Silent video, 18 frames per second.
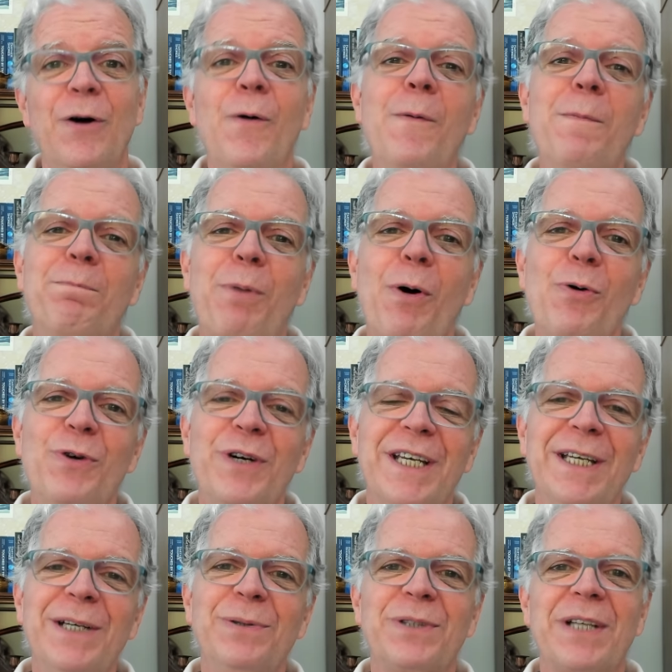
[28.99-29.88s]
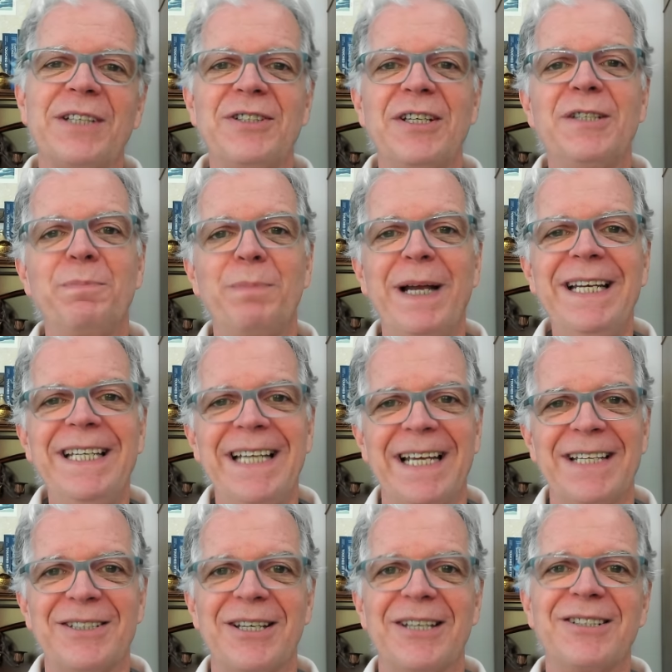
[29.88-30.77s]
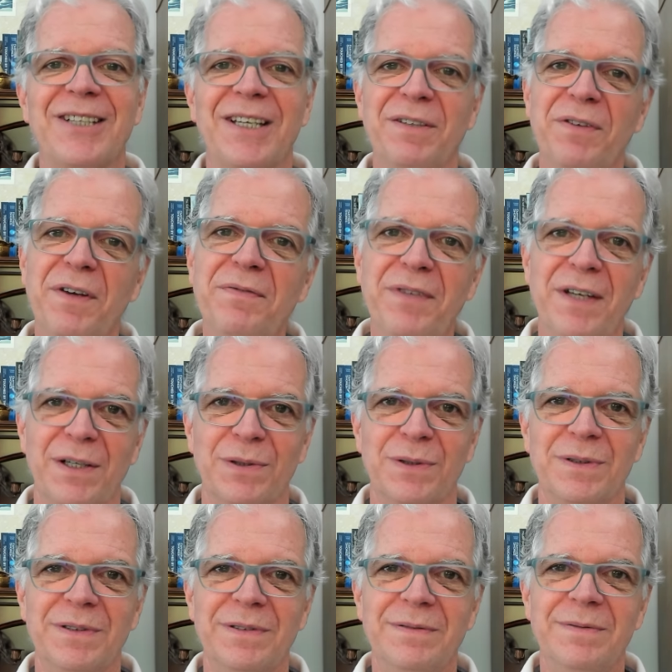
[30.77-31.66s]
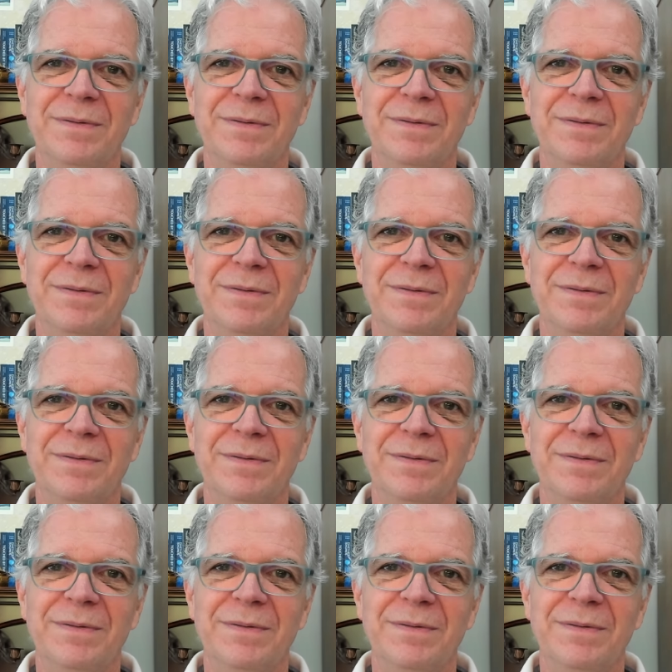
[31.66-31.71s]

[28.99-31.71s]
um pouquinho das experiências que viveu.